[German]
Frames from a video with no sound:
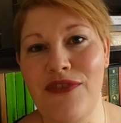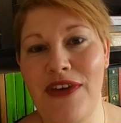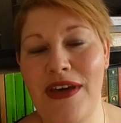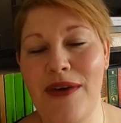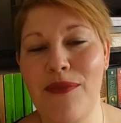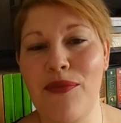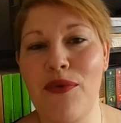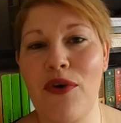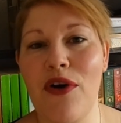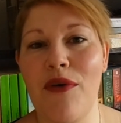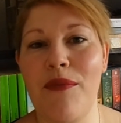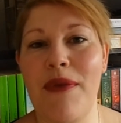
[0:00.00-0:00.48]

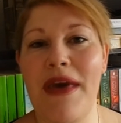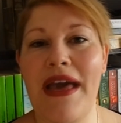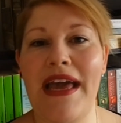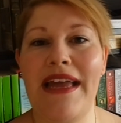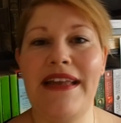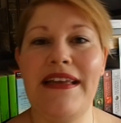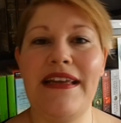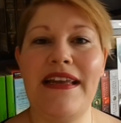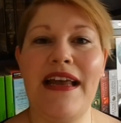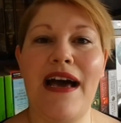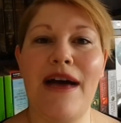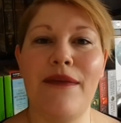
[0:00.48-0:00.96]
Februar
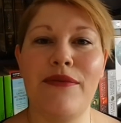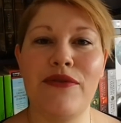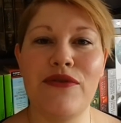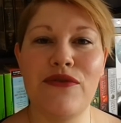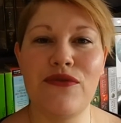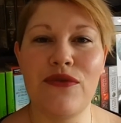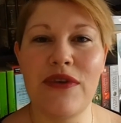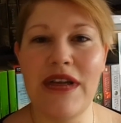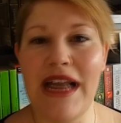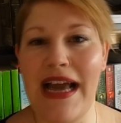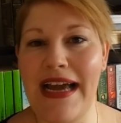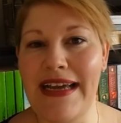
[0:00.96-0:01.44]
beendet habe und
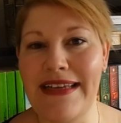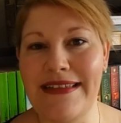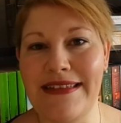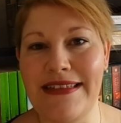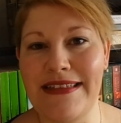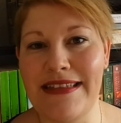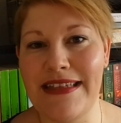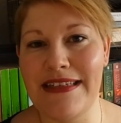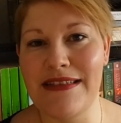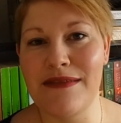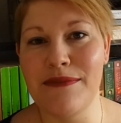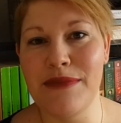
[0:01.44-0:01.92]
so gleicht
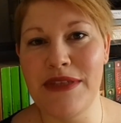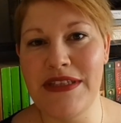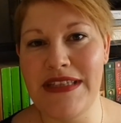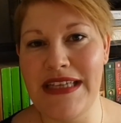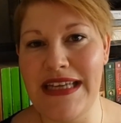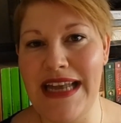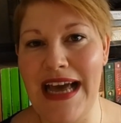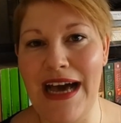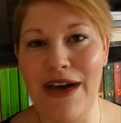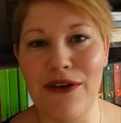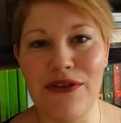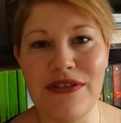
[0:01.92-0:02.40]
sich das ein
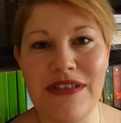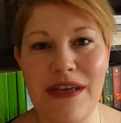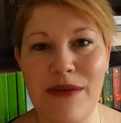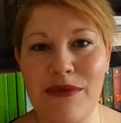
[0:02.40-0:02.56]
bisschen aus.